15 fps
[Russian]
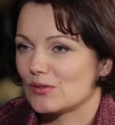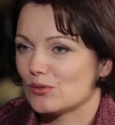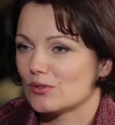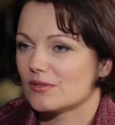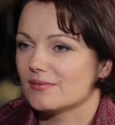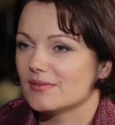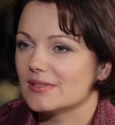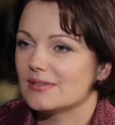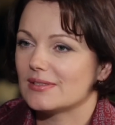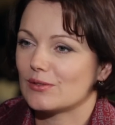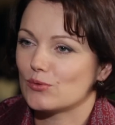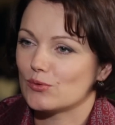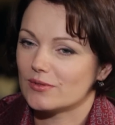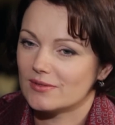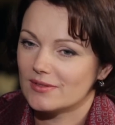То есть вы
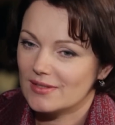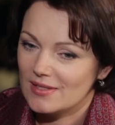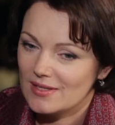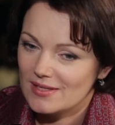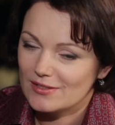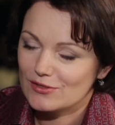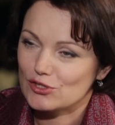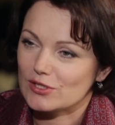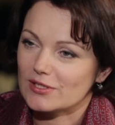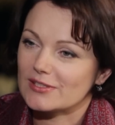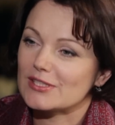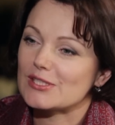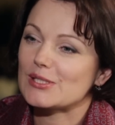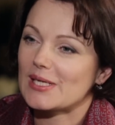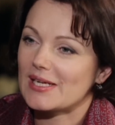такой человек
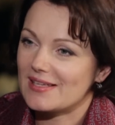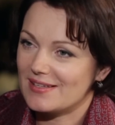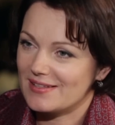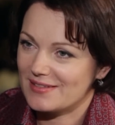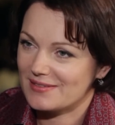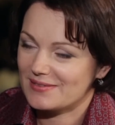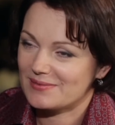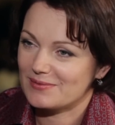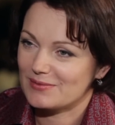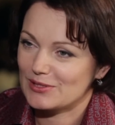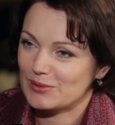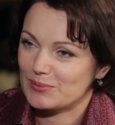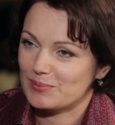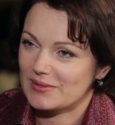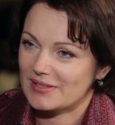настроения в
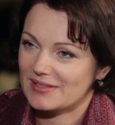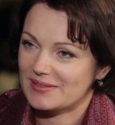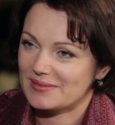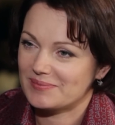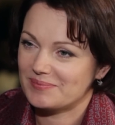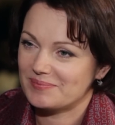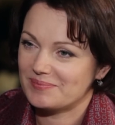этом плане?